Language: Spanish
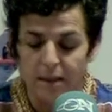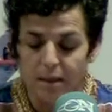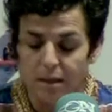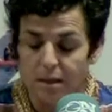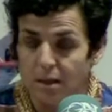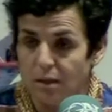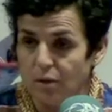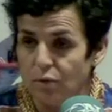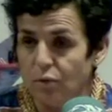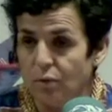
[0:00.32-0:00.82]

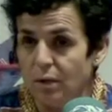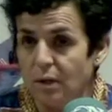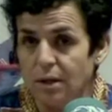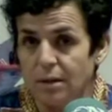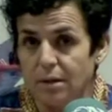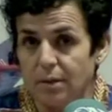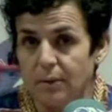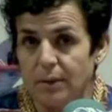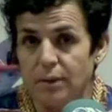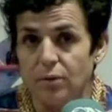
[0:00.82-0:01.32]
Sin duda
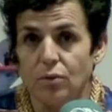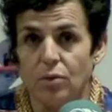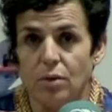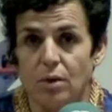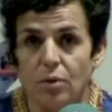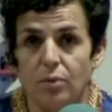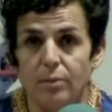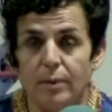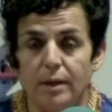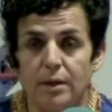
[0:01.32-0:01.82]
este evento se
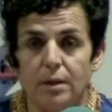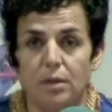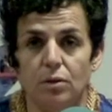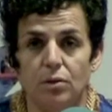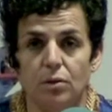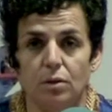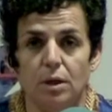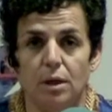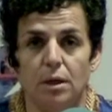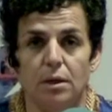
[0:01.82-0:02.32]
ha
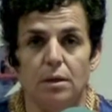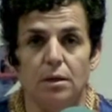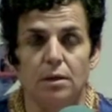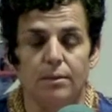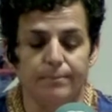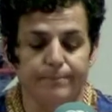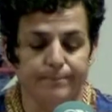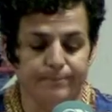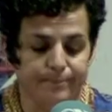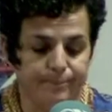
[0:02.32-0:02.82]
convertido
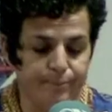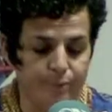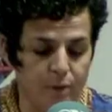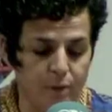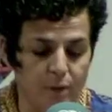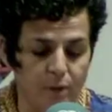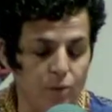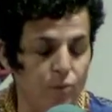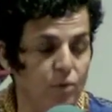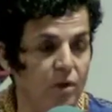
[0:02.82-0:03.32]
en,
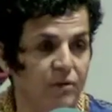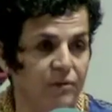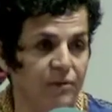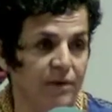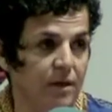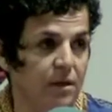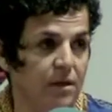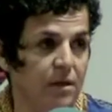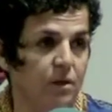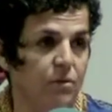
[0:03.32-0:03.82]
pues, en una
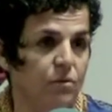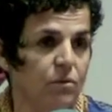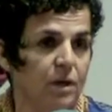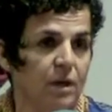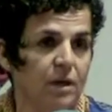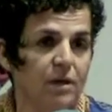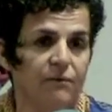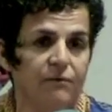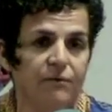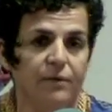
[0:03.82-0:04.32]
fiesta, en una
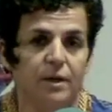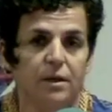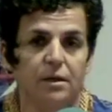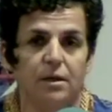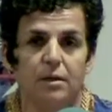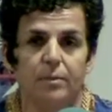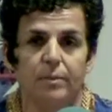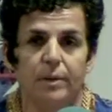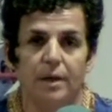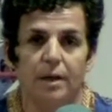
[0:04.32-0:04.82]
gran
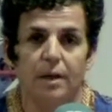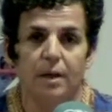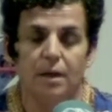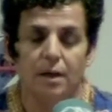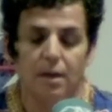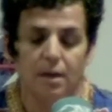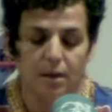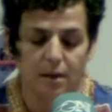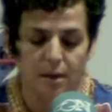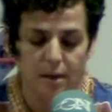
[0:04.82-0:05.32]
fiesta
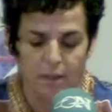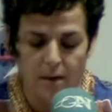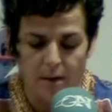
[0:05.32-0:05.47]
para,